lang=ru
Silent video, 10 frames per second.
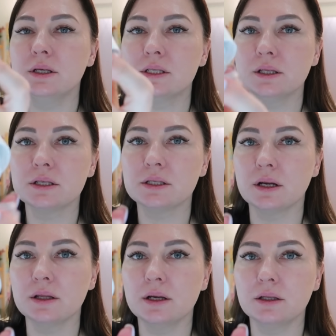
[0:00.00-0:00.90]
И с этой
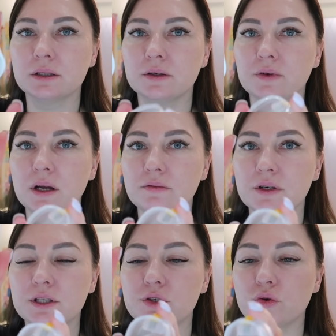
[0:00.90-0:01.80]
стороны открываем
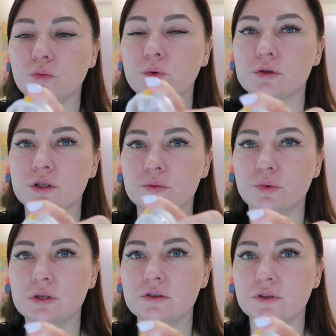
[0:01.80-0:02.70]
водичку после
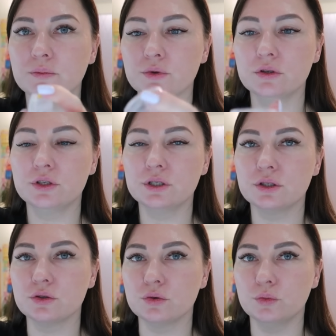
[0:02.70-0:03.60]
использования, после
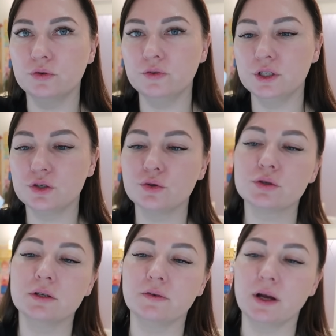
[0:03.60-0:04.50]
чистки зубов лишнюю
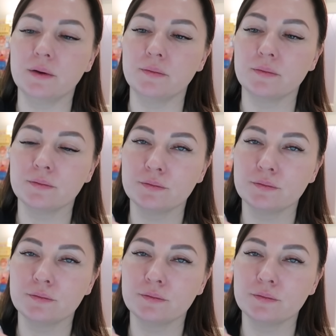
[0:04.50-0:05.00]
сливаем.